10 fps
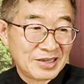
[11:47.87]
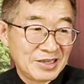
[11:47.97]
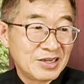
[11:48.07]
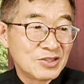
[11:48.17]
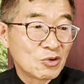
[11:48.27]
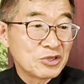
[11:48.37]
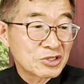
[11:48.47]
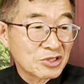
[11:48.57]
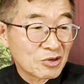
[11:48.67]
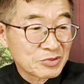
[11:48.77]
이런
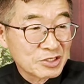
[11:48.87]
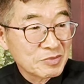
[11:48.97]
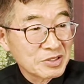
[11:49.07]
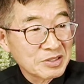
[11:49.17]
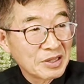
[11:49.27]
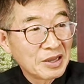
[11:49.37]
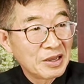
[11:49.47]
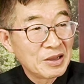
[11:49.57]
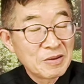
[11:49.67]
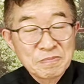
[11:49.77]
노력들이 없으면
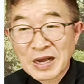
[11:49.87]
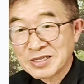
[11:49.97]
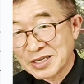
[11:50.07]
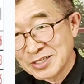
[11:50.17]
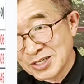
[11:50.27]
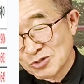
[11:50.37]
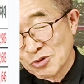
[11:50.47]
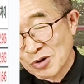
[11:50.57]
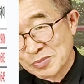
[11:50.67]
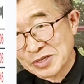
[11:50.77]
밝혀질
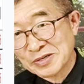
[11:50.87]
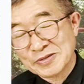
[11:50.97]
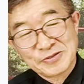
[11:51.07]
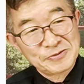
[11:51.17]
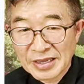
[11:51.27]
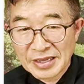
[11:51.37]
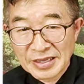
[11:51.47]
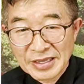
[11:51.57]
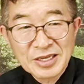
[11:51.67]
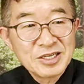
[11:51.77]
수가 없는 거죠.
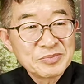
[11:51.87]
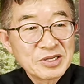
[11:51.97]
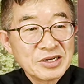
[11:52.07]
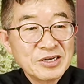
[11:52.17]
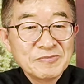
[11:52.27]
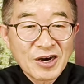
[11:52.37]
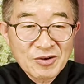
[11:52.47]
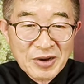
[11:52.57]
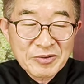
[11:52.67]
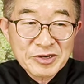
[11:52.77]
여러들
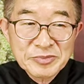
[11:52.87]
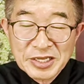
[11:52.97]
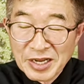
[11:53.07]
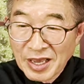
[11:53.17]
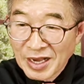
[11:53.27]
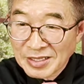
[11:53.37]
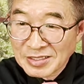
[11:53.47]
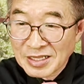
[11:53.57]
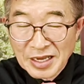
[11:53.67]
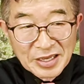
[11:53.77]
어마어마한 겁니다. 이렇게
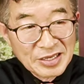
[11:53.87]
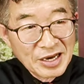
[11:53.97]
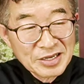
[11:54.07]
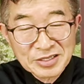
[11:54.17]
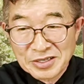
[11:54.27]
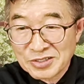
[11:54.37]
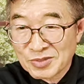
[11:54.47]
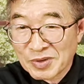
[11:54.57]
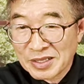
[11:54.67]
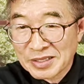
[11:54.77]
간단하게 이야기
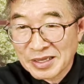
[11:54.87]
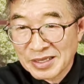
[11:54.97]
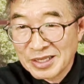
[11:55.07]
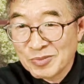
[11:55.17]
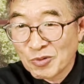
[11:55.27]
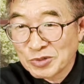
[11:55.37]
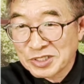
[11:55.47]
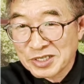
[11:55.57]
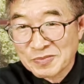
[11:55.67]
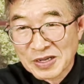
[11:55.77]
드렸지만 이
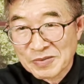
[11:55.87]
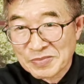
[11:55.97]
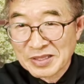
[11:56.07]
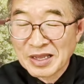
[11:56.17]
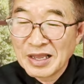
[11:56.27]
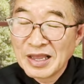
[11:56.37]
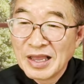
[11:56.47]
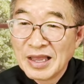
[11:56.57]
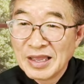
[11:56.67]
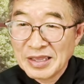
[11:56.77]
보시기 바랍니다.
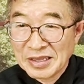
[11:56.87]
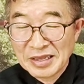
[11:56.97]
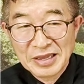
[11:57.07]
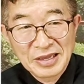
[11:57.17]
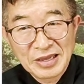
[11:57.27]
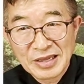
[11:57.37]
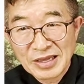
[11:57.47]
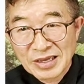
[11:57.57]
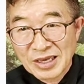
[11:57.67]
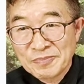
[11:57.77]

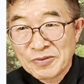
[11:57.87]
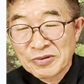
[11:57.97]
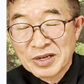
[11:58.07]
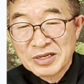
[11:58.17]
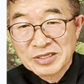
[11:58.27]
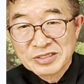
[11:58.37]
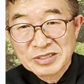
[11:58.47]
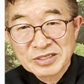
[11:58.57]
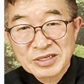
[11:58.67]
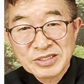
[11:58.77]
개표 결과
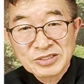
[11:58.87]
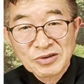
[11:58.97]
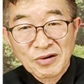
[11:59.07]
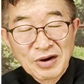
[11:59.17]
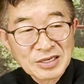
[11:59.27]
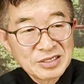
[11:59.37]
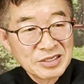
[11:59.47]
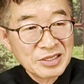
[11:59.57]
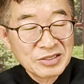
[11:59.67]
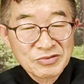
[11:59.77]
선거인수가
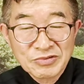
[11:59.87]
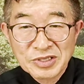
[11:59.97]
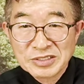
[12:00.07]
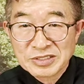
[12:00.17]
확정된 국내